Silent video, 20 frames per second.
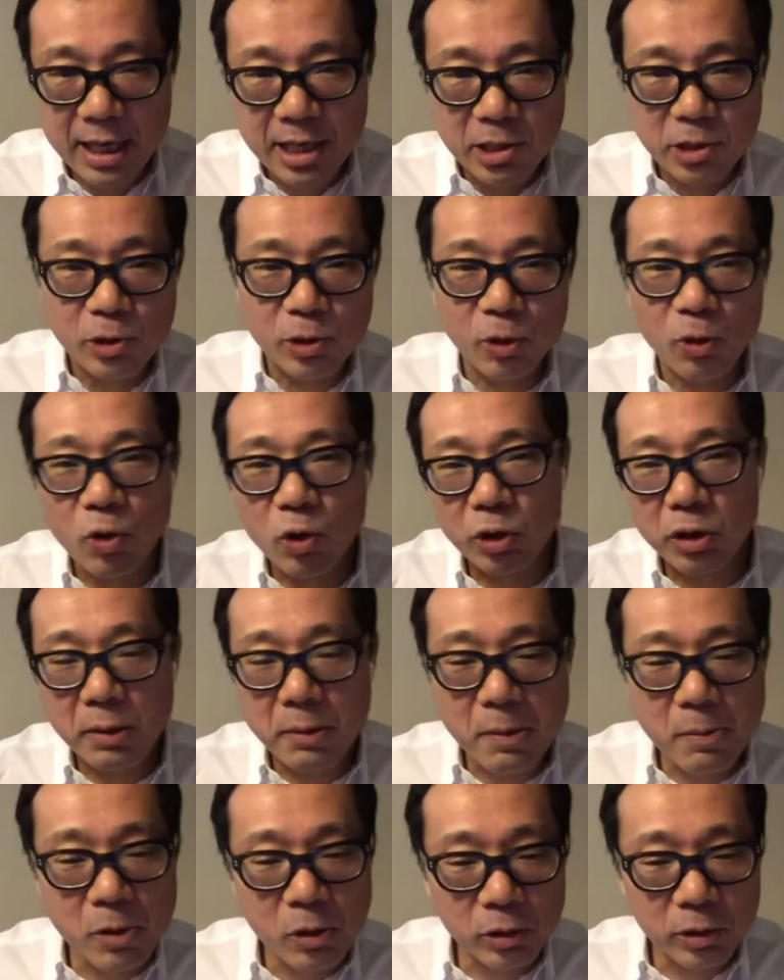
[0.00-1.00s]
中どこでも
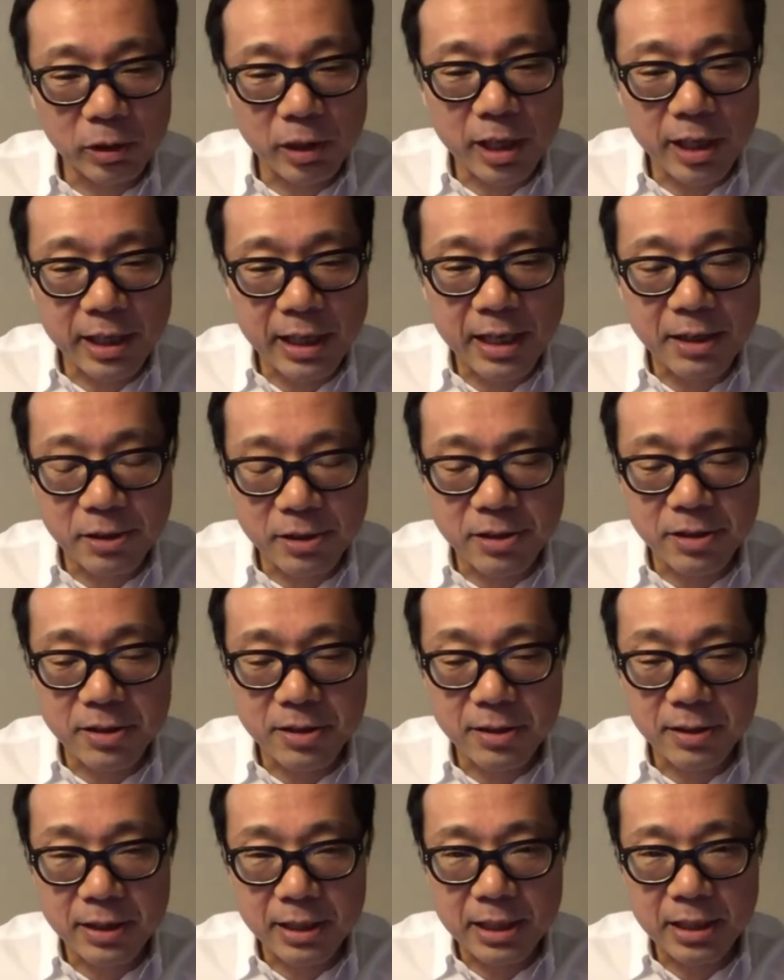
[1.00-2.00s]
持っていける、
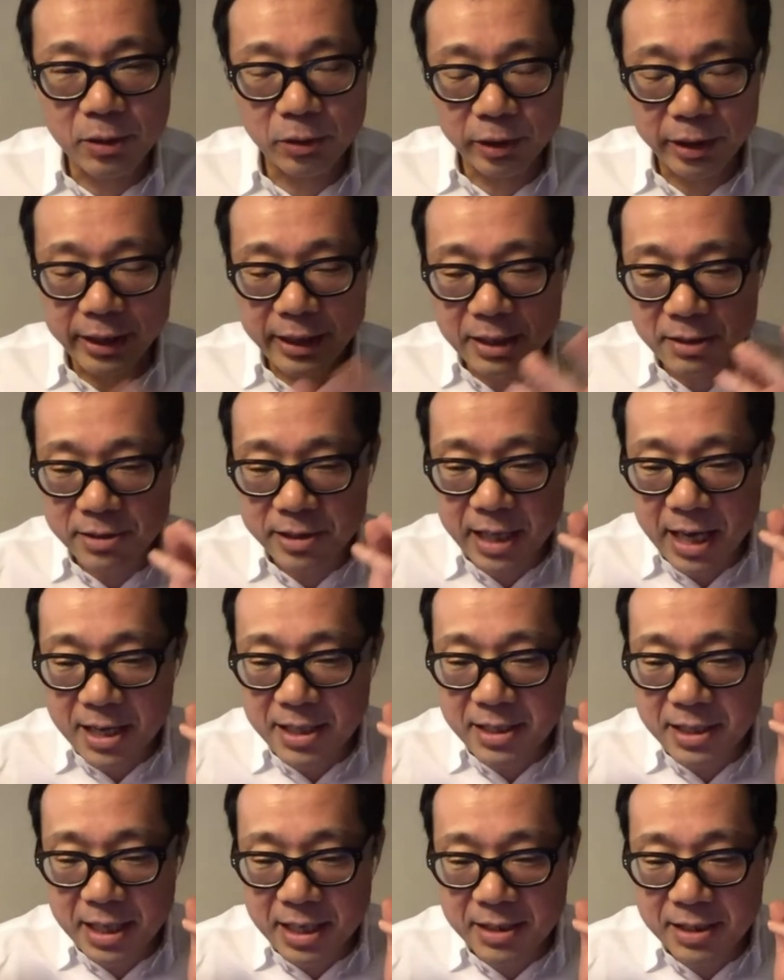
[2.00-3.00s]
いい音で聴ける再
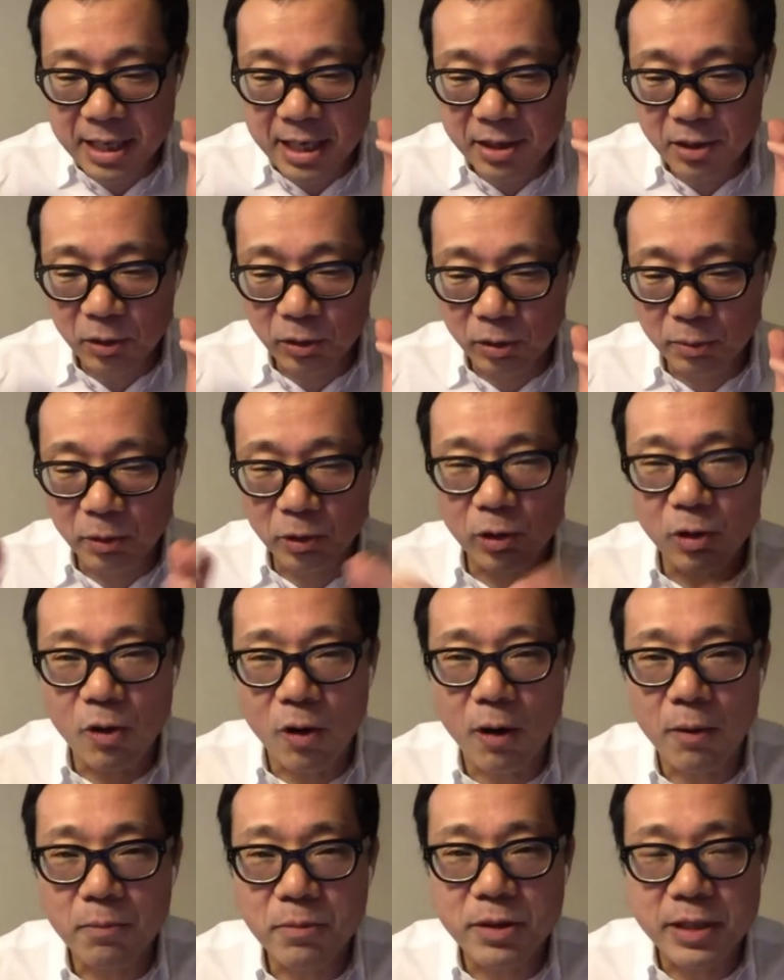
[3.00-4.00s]
生専用のものを
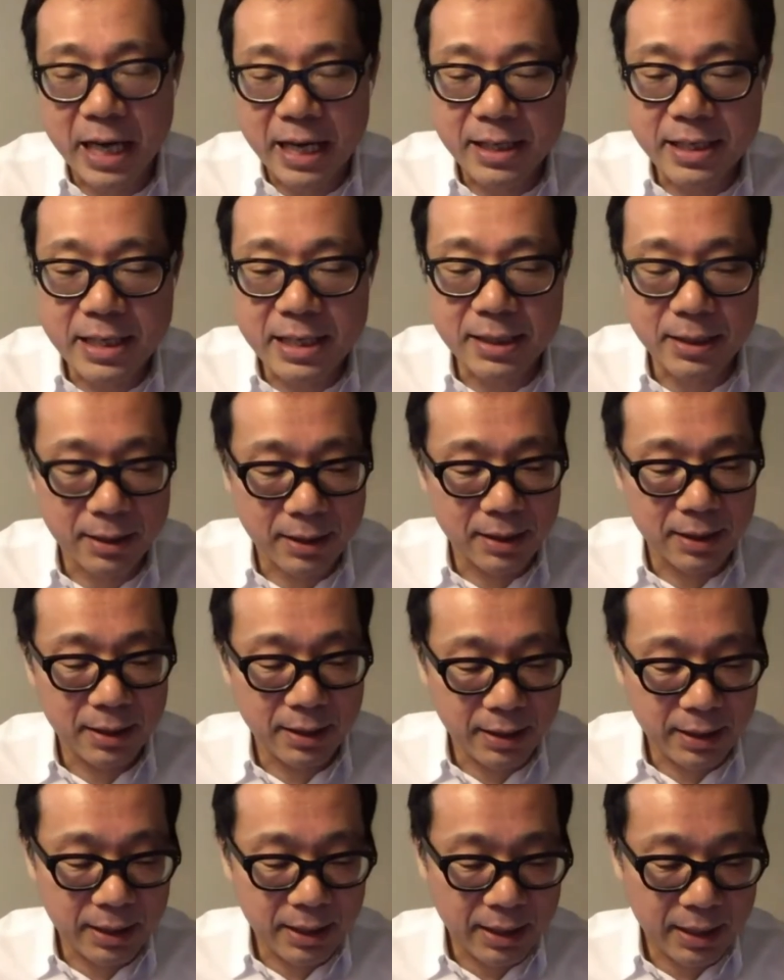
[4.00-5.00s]
部下に、
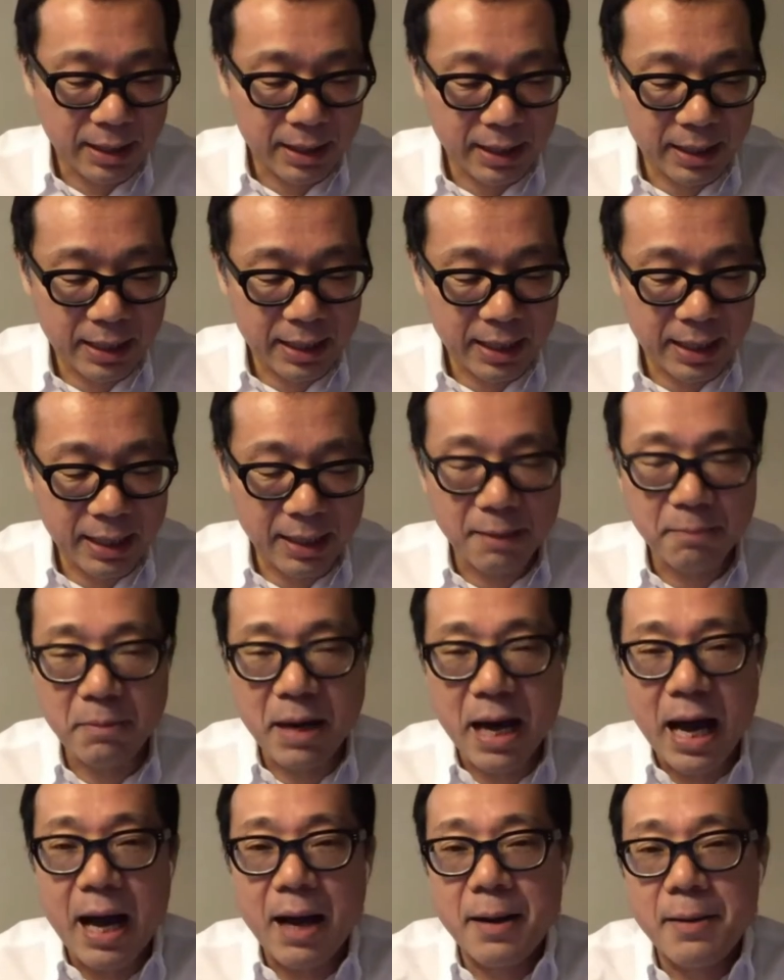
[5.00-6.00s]
えー、ま
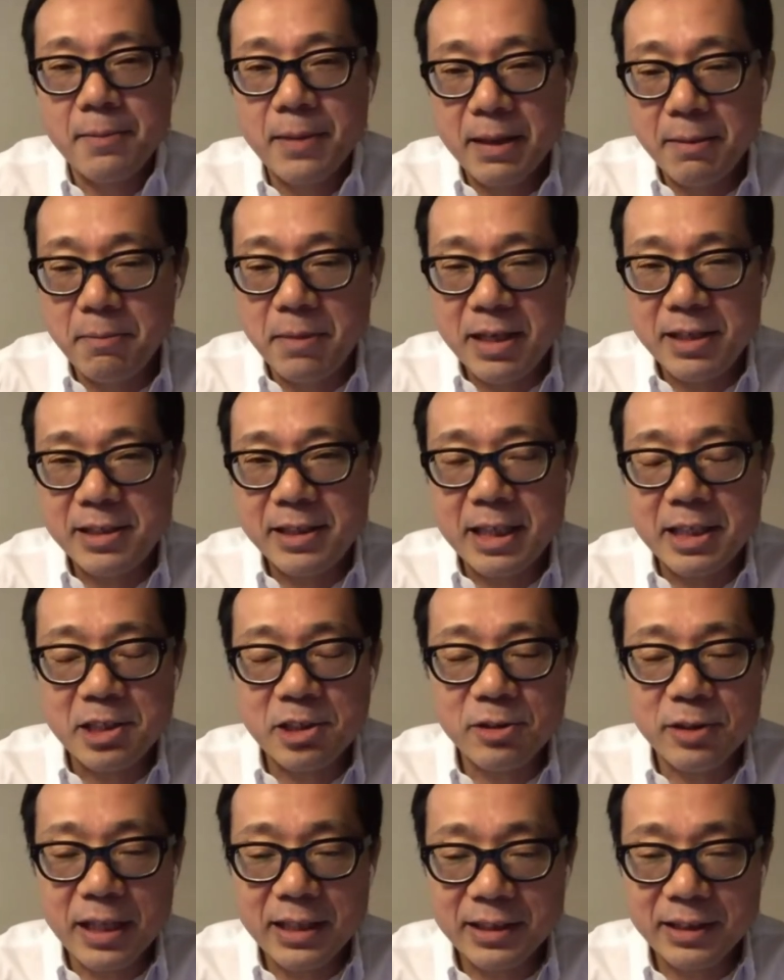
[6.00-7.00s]
あ、面接作
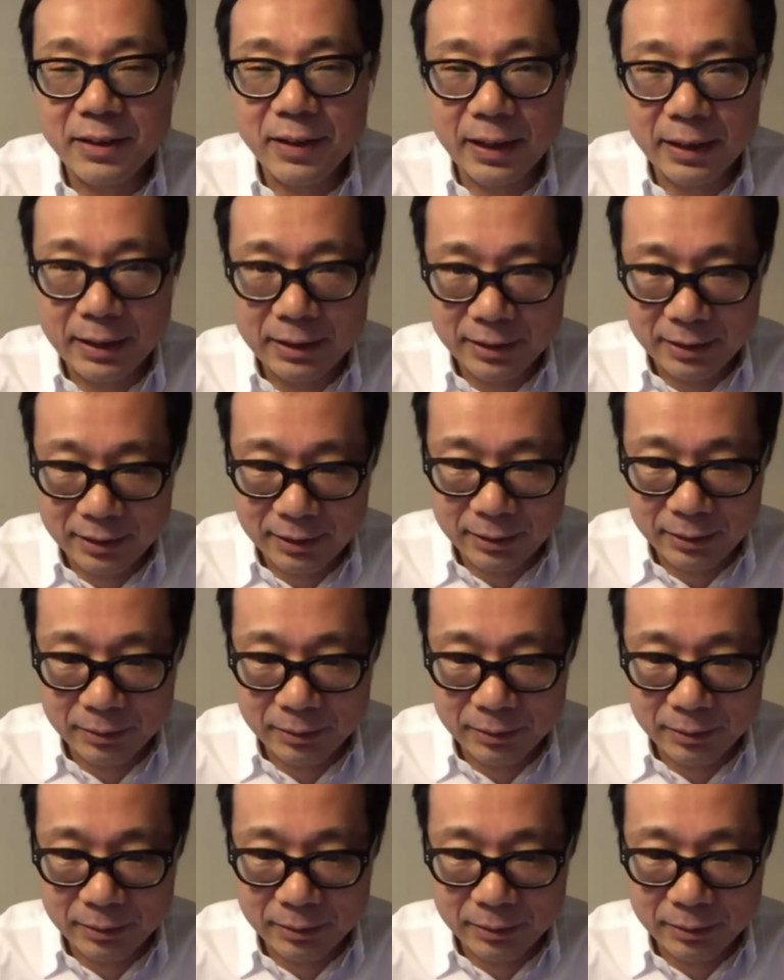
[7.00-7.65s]
らせたわけです。